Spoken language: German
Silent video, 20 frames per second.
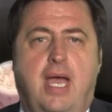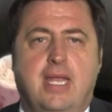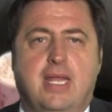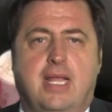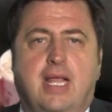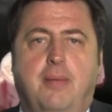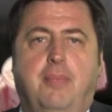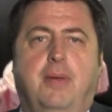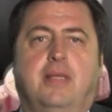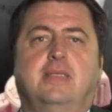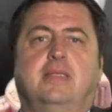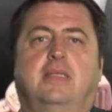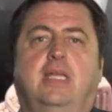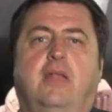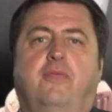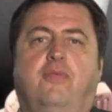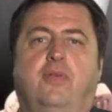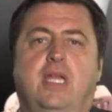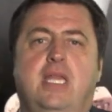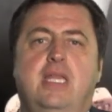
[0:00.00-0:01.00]
eine
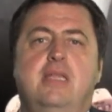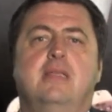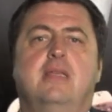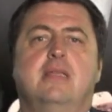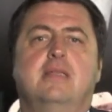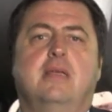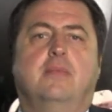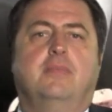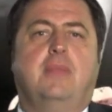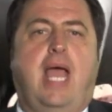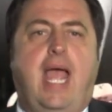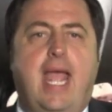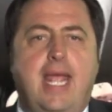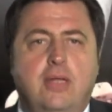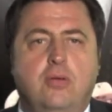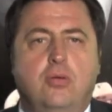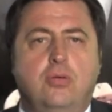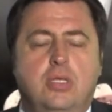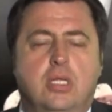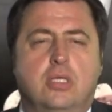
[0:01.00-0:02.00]
Kapazität von insgesamt
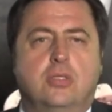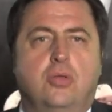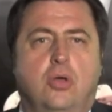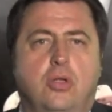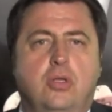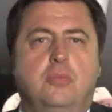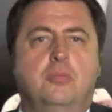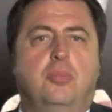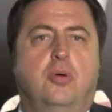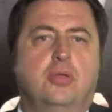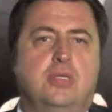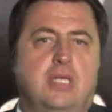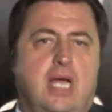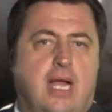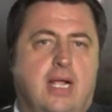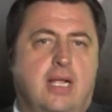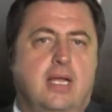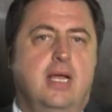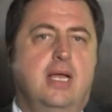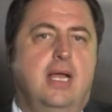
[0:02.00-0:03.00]
100 Tonnen pro
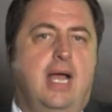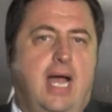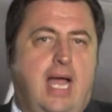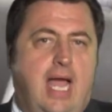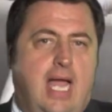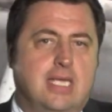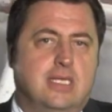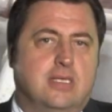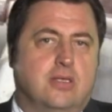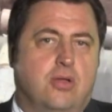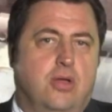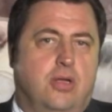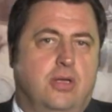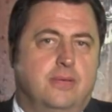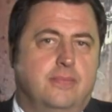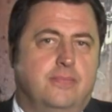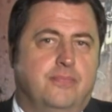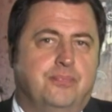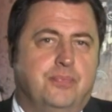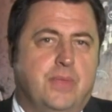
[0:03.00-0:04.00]
Tag erreichen können.
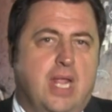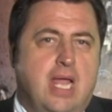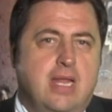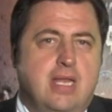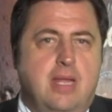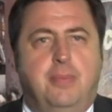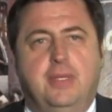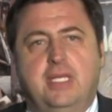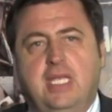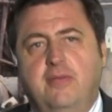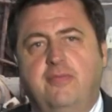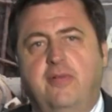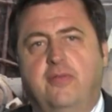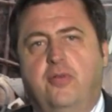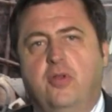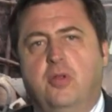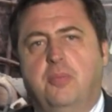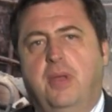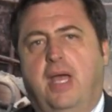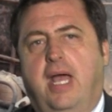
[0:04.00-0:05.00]
Der Betrieb
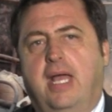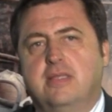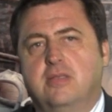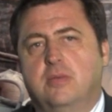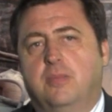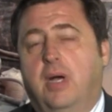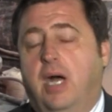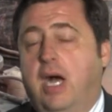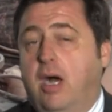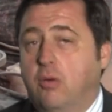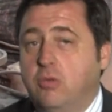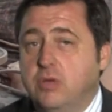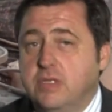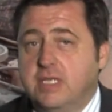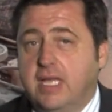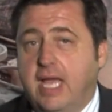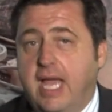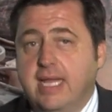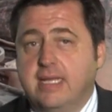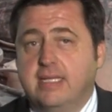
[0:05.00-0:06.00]
verfügt bereits über
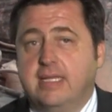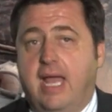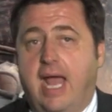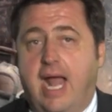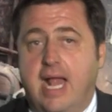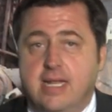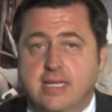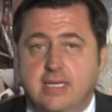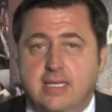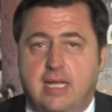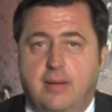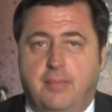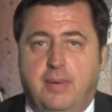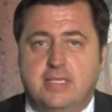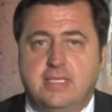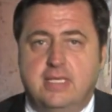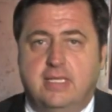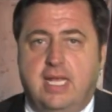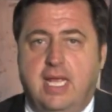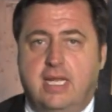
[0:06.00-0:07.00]
ausreichende
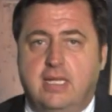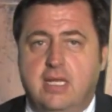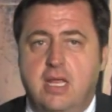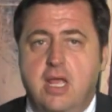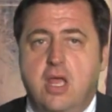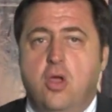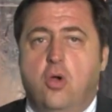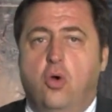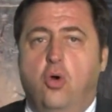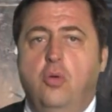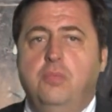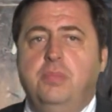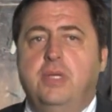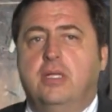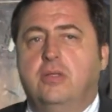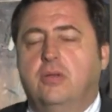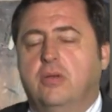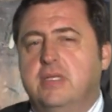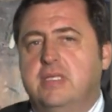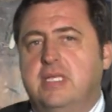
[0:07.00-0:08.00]
Haltenkapazitäten, um
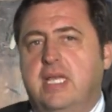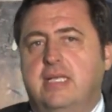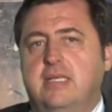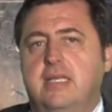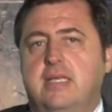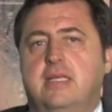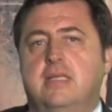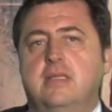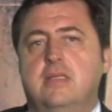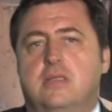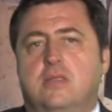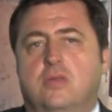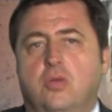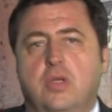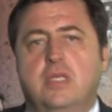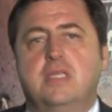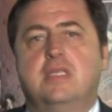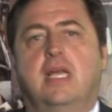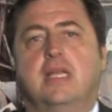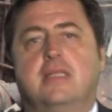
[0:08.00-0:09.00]
den durchsetzlichen
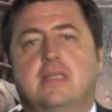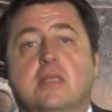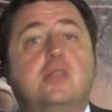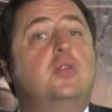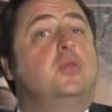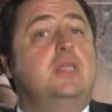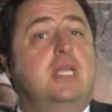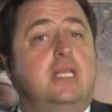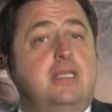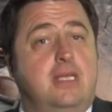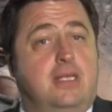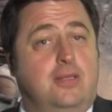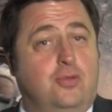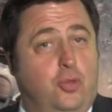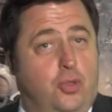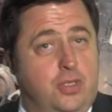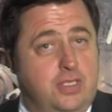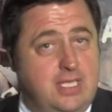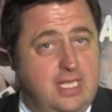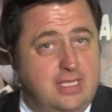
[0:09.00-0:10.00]
Durchsatz, zusätzlichen
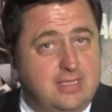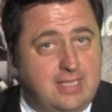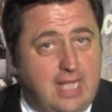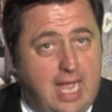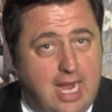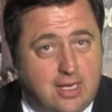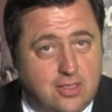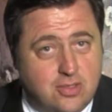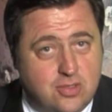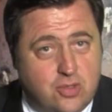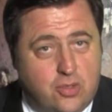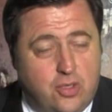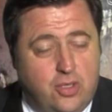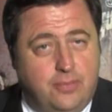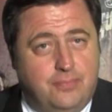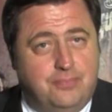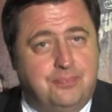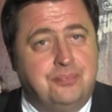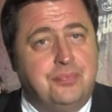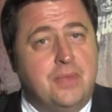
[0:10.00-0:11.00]
Durchsatz tragen zu können.